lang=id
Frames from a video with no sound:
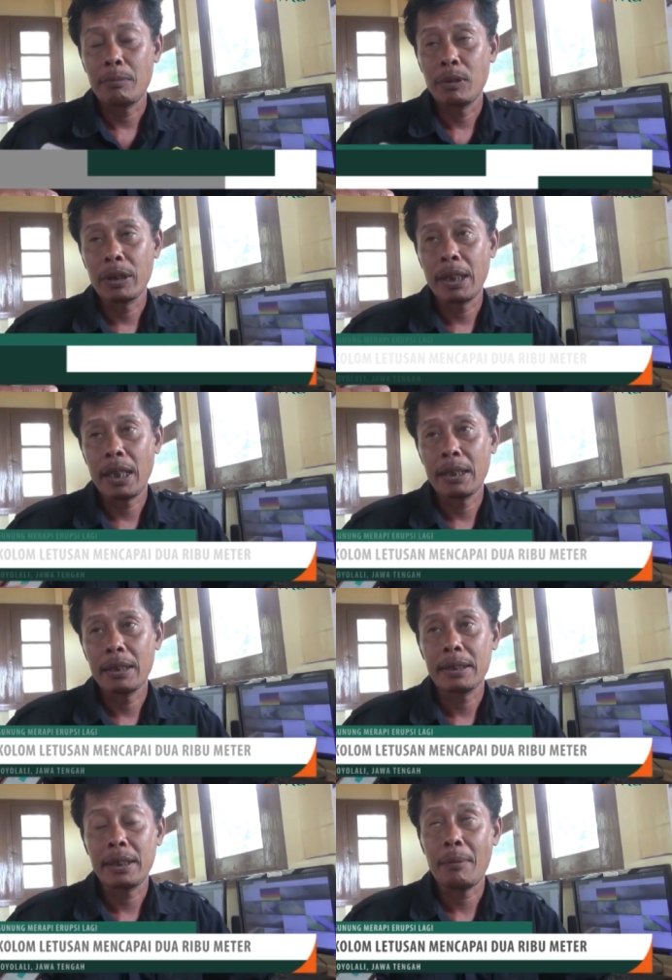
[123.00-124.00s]

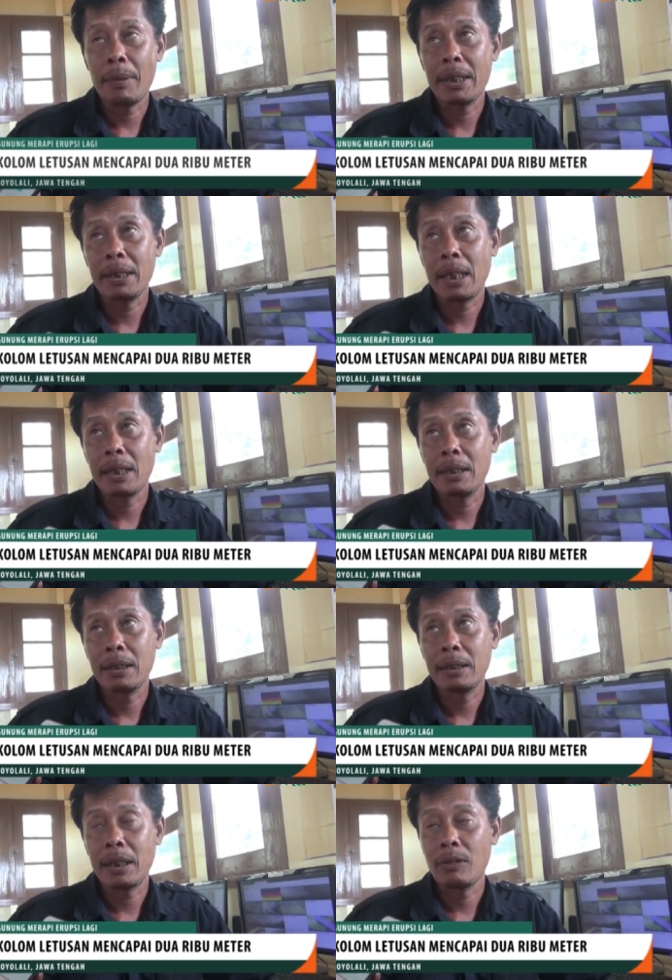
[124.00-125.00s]
kemungkinan sama
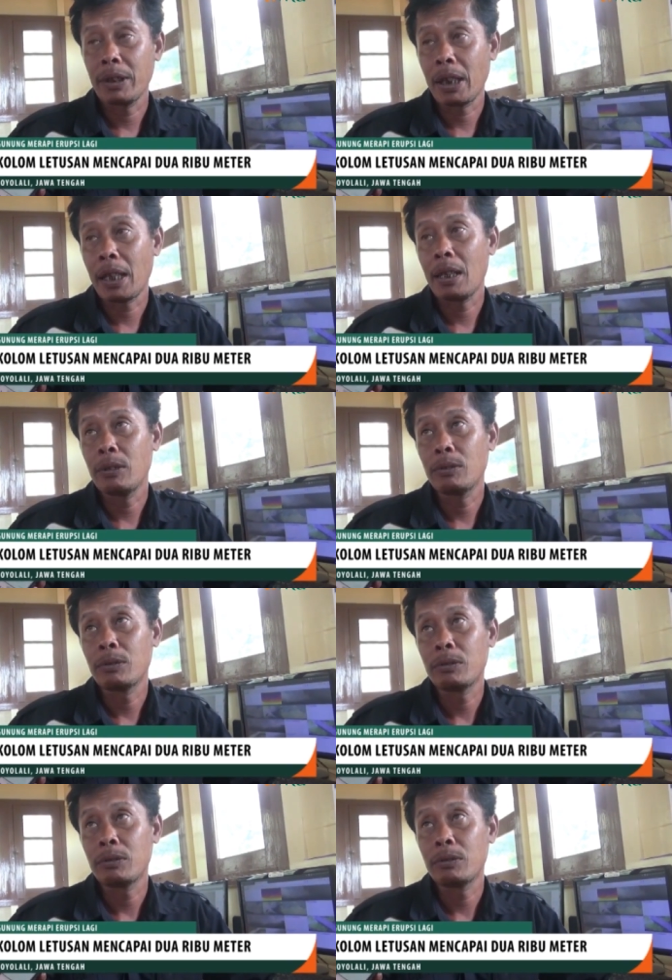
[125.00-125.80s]
dengan tahun yang lalu